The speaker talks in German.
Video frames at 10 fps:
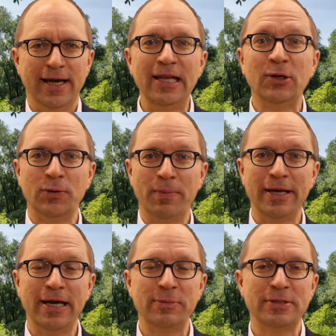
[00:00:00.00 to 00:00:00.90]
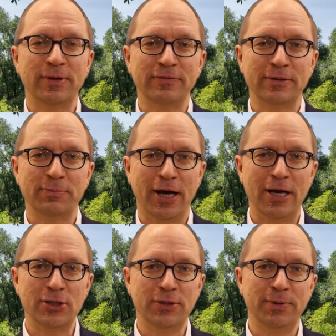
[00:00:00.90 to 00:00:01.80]
Hallo, mein Name ist Manfred
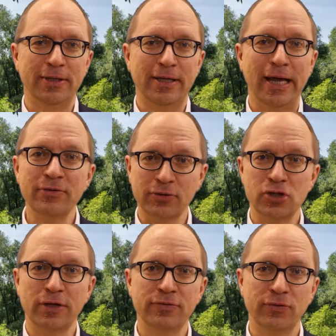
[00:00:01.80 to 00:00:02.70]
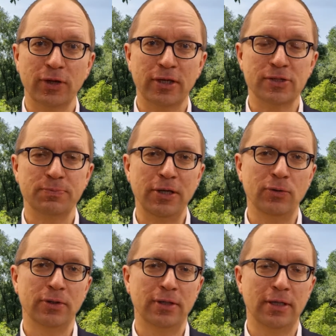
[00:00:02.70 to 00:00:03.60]
Brasch, ich bin Landesgeschäftsführer des
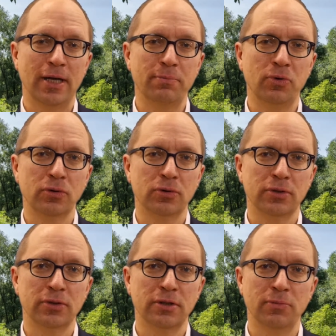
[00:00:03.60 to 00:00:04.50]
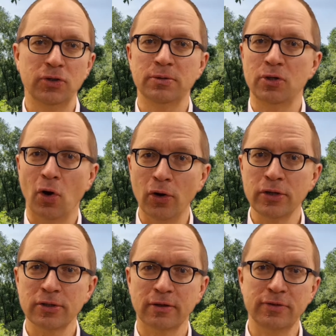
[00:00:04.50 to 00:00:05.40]
BUND in Hamburg und möchte mit
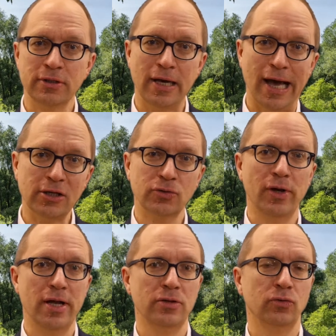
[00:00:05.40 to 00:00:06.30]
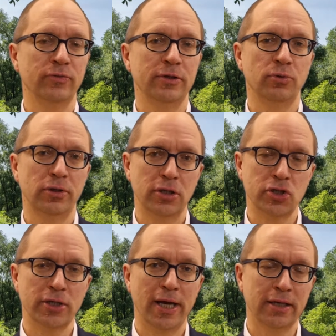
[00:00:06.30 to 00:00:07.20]
euch auf die aktuellen
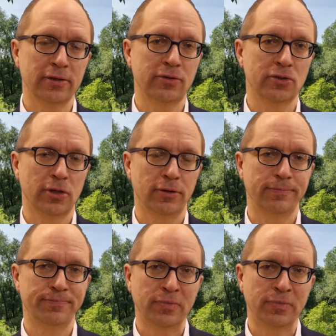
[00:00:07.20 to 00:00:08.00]
umweltpolitischen Ereignisse schauen.